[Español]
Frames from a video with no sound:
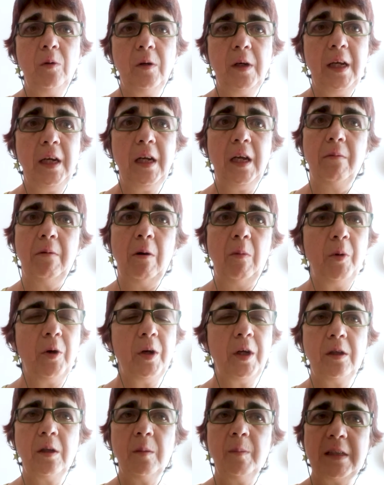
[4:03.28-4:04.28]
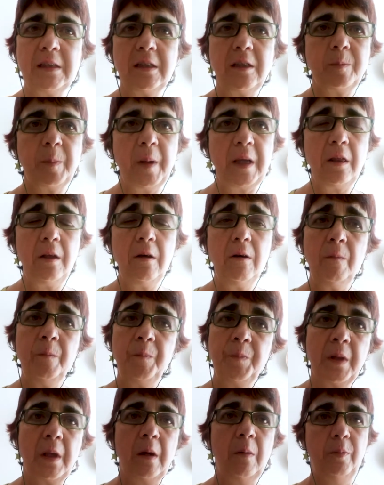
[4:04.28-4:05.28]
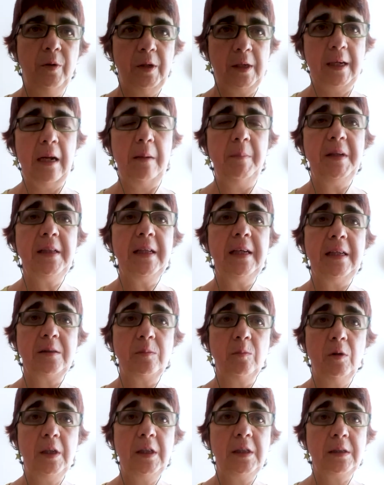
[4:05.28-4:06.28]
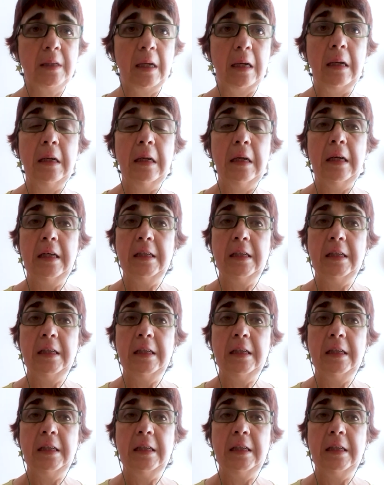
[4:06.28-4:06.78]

mujer que va un poquito más despacio, pues realmente les molesta.